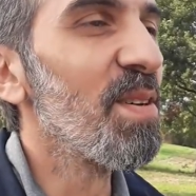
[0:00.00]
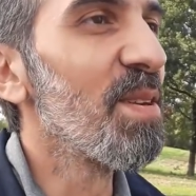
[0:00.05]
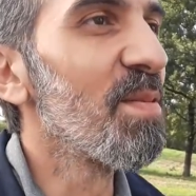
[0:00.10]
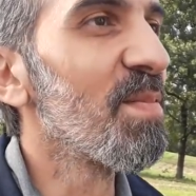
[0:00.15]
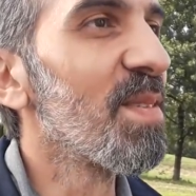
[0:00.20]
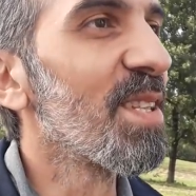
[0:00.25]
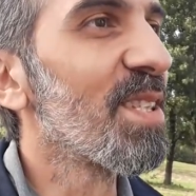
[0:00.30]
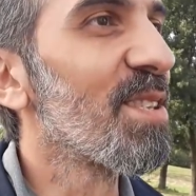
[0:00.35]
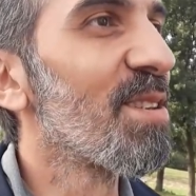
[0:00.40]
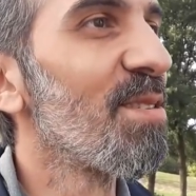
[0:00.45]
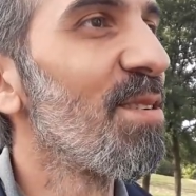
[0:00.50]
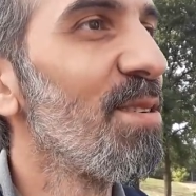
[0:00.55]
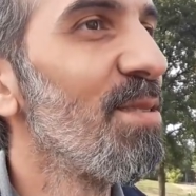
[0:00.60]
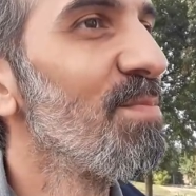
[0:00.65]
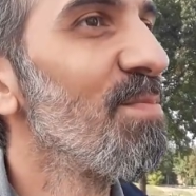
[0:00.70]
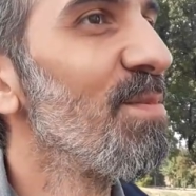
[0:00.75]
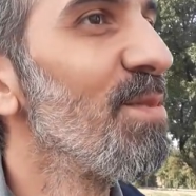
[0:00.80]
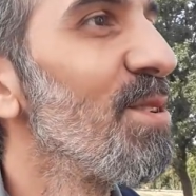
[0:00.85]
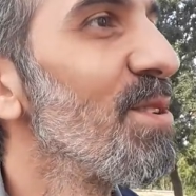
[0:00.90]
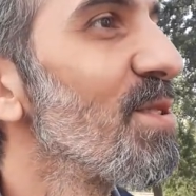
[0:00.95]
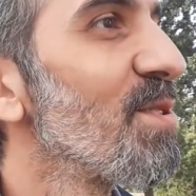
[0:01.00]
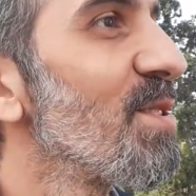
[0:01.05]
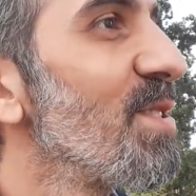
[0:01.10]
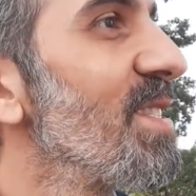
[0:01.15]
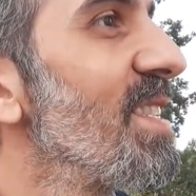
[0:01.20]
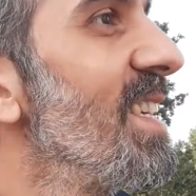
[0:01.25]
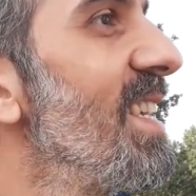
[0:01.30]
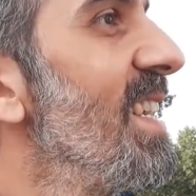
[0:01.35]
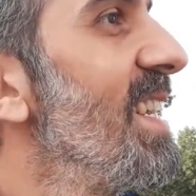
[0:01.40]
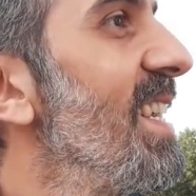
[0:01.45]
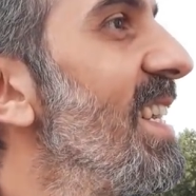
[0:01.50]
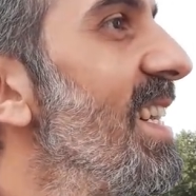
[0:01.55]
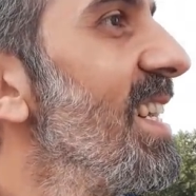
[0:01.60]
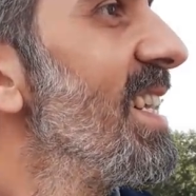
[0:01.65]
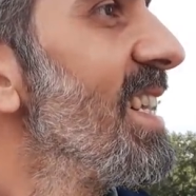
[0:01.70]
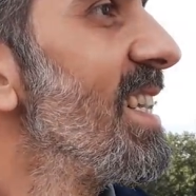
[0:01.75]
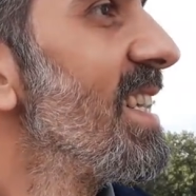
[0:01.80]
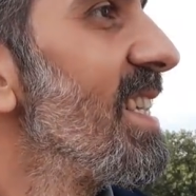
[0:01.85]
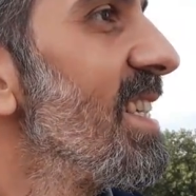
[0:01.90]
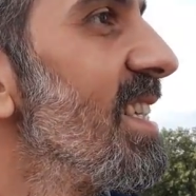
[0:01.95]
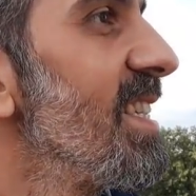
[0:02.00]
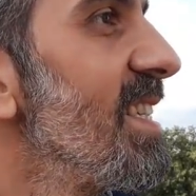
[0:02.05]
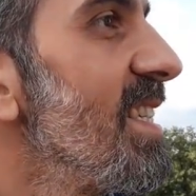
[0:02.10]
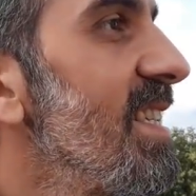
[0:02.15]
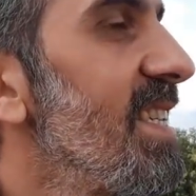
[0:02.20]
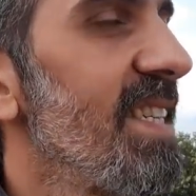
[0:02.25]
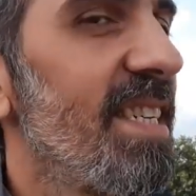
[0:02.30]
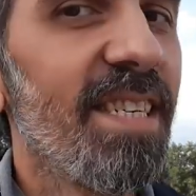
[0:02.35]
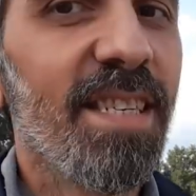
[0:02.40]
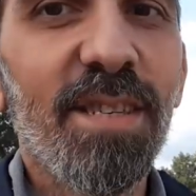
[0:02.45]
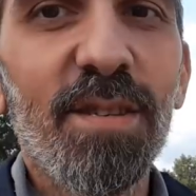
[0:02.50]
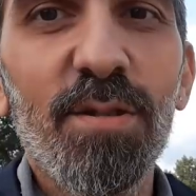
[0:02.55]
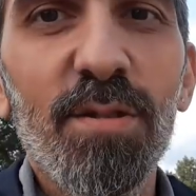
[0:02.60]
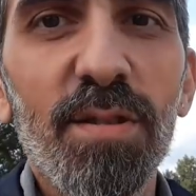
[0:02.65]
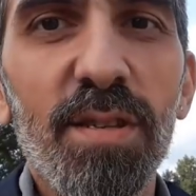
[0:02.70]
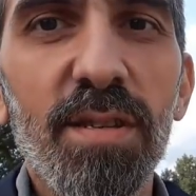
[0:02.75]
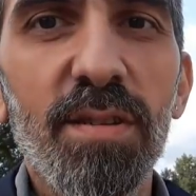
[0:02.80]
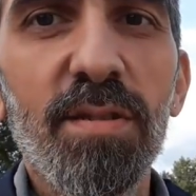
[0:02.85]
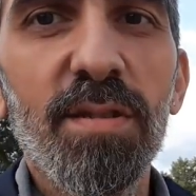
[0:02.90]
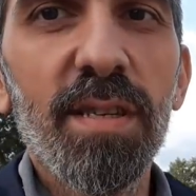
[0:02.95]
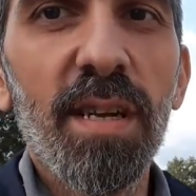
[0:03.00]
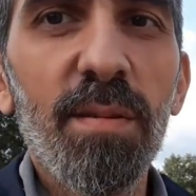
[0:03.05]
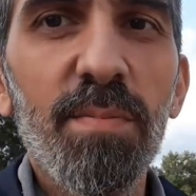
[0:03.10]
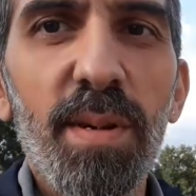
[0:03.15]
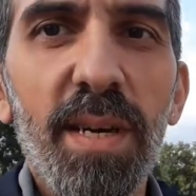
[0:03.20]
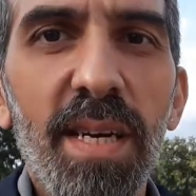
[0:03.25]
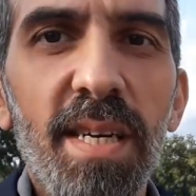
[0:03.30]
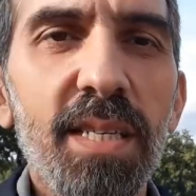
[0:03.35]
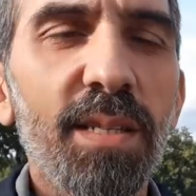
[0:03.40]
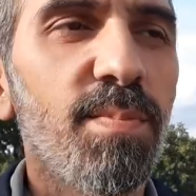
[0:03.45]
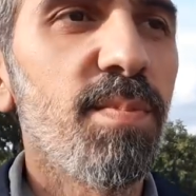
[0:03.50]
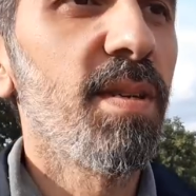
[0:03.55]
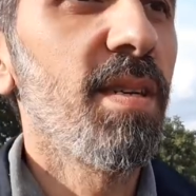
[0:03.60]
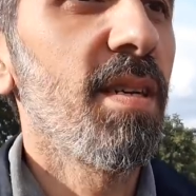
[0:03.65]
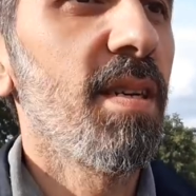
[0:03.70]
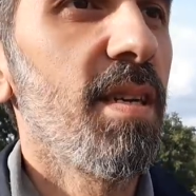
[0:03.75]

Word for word: Benim de trolüm bu olsun. Aa, şurada güzel beyaz bir